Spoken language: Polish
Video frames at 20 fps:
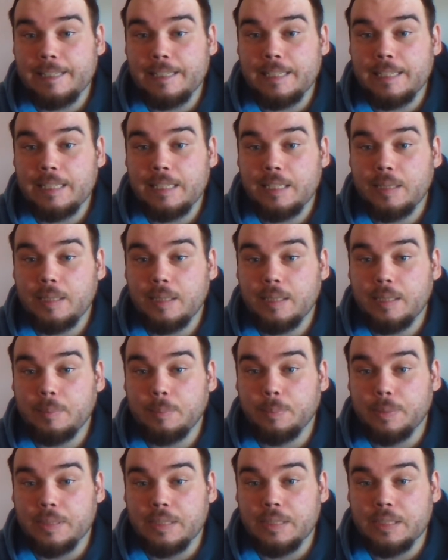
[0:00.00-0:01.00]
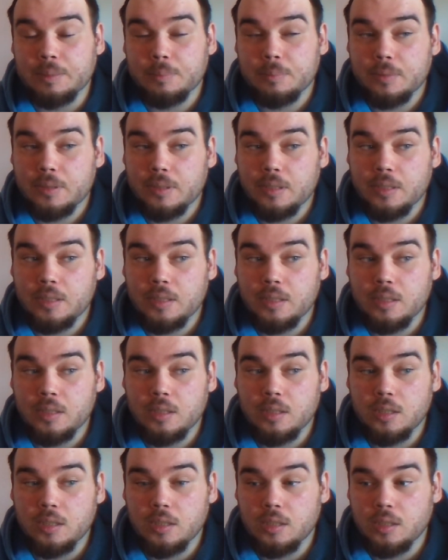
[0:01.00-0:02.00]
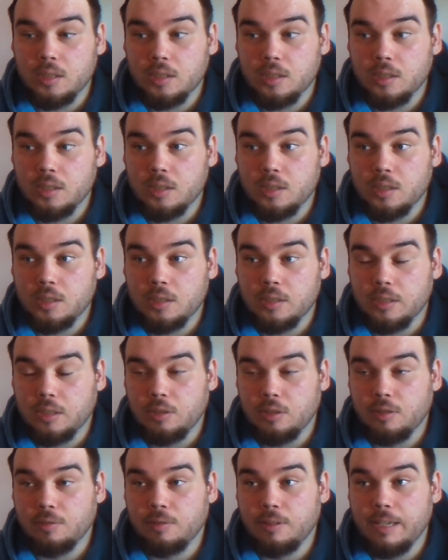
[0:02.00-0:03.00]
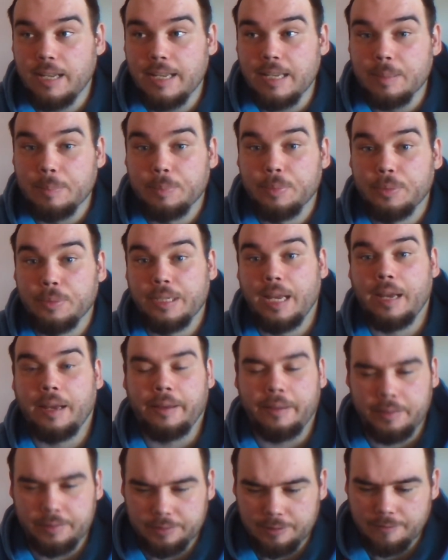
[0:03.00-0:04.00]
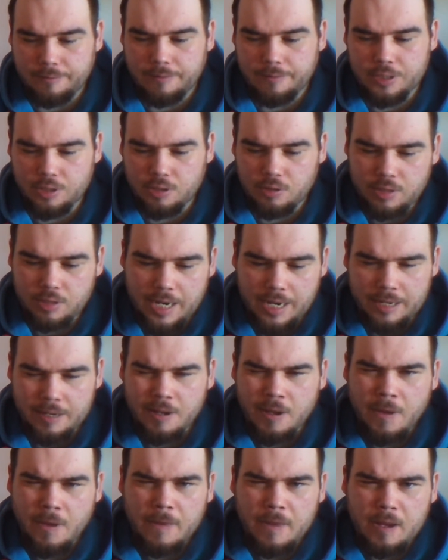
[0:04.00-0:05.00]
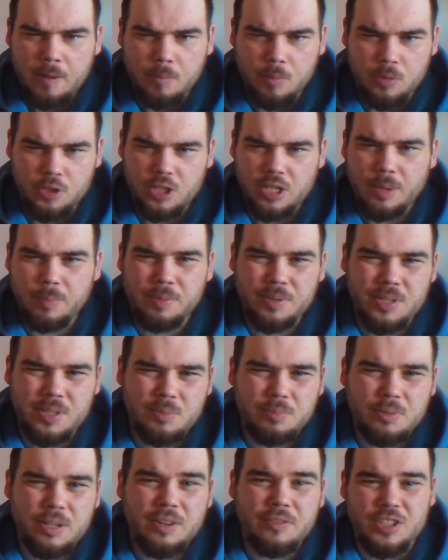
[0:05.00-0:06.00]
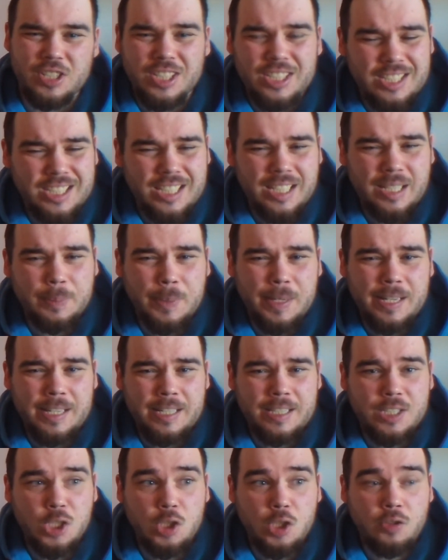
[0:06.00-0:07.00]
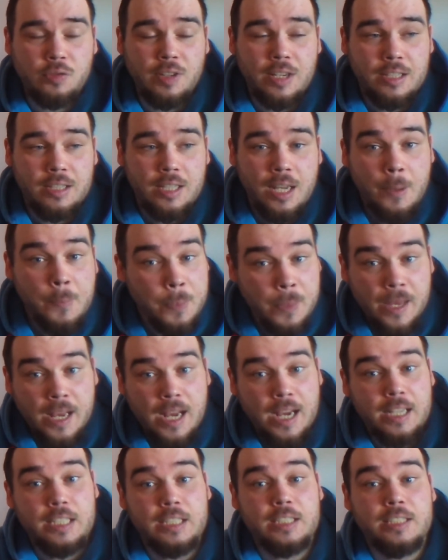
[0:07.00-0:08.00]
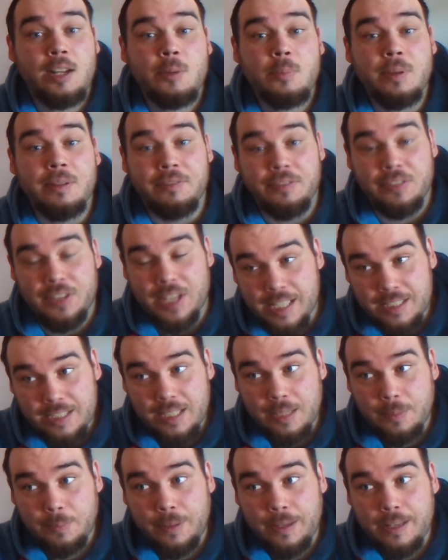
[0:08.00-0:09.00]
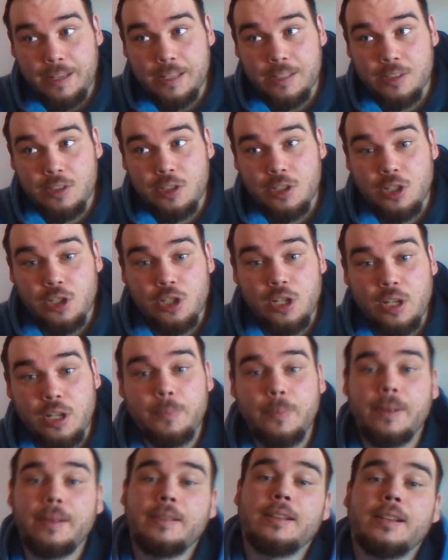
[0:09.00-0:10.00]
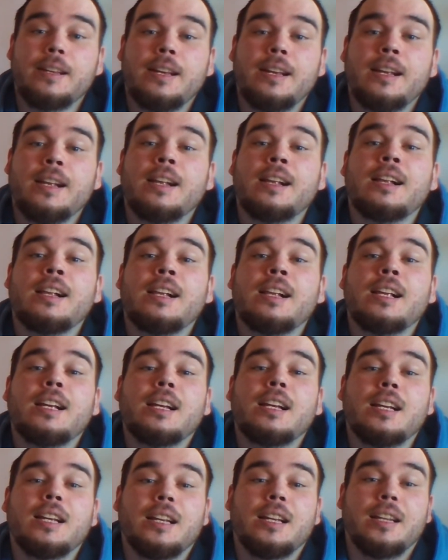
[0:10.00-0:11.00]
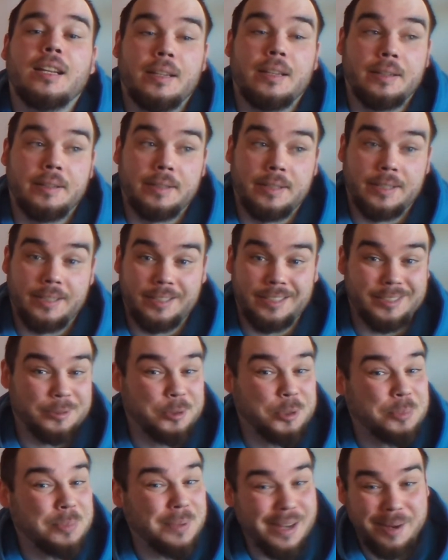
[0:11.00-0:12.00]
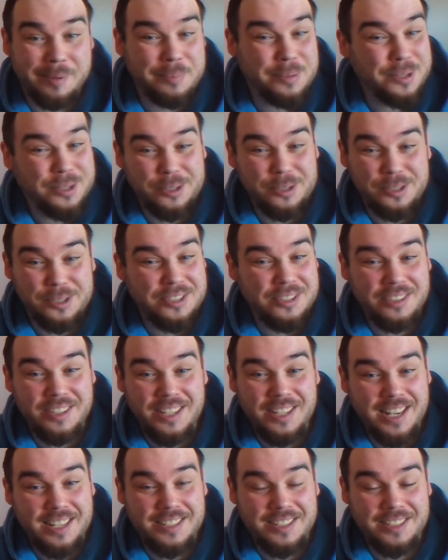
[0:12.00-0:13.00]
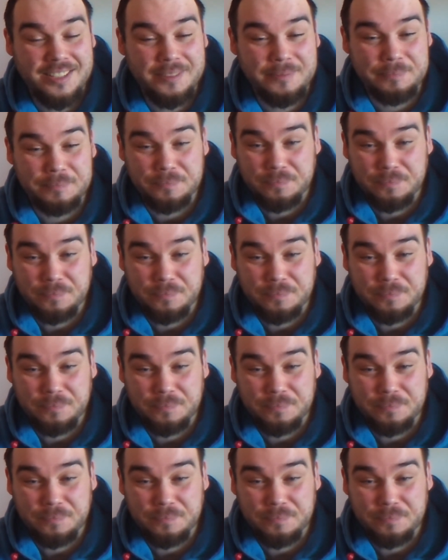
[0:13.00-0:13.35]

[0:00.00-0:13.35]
i będziemy Y, zadowoleni, bo jej zauważy, ok, może nie potrzebuję wszystkich pieniędzy świata i zarobię więcej pieniędzy, jeżeli będę y, z uśmiechem podchodzić do graczy.